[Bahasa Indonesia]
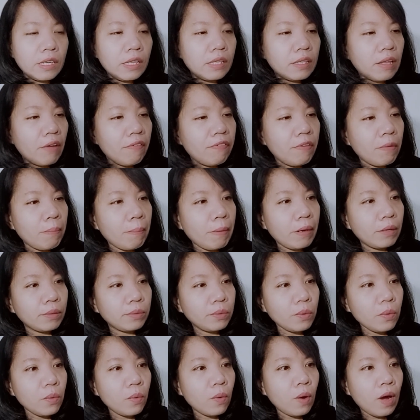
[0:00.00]
firman
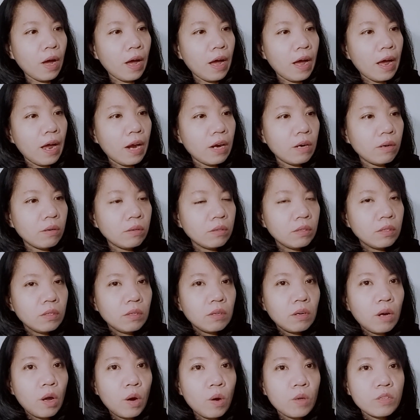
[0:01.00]
Tuhan
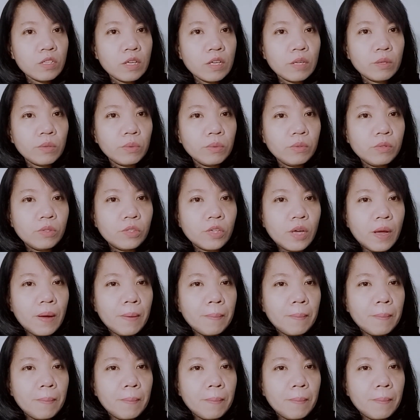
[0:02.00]
kalau satu jam